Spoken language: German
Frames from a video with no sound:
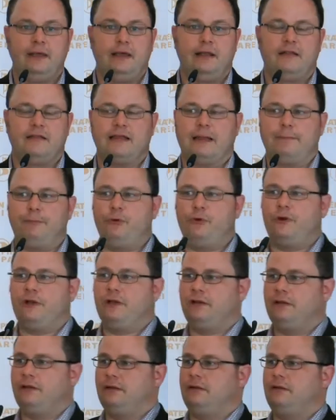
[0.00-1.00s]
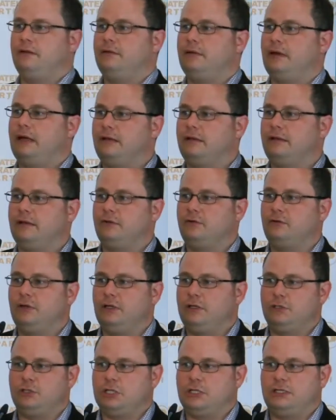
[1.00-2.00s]
Das Abhören äh, hat
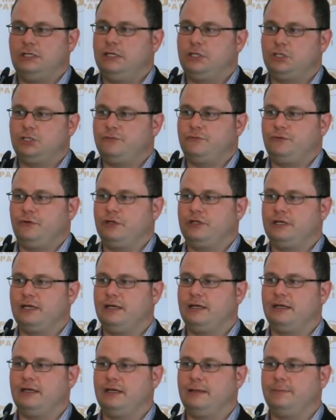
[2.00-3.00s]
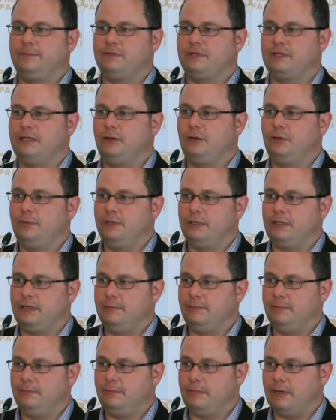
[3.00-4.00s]
natürlich strategische Vorteile gehabt gegenüber
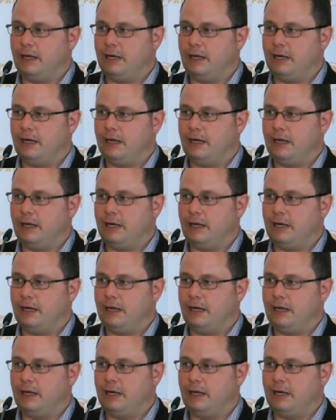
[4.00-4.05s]
dem